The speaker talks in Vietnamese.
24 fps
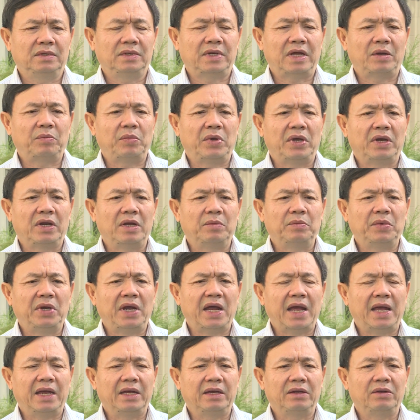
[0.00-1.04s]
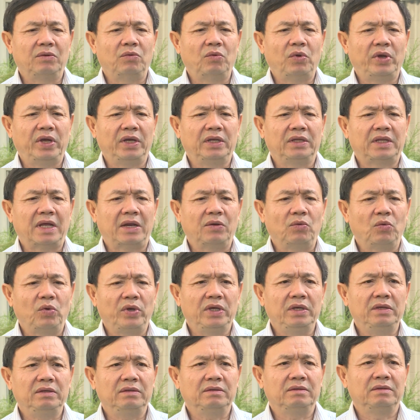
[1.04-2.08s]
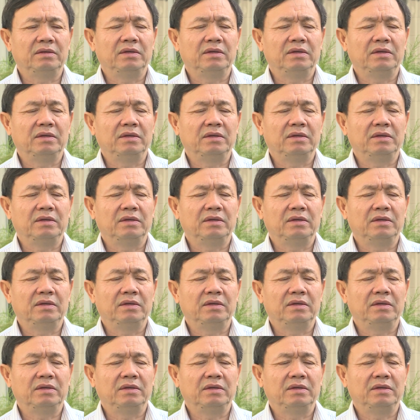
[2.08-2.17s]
đặc biệt là 12 huyện thành ủy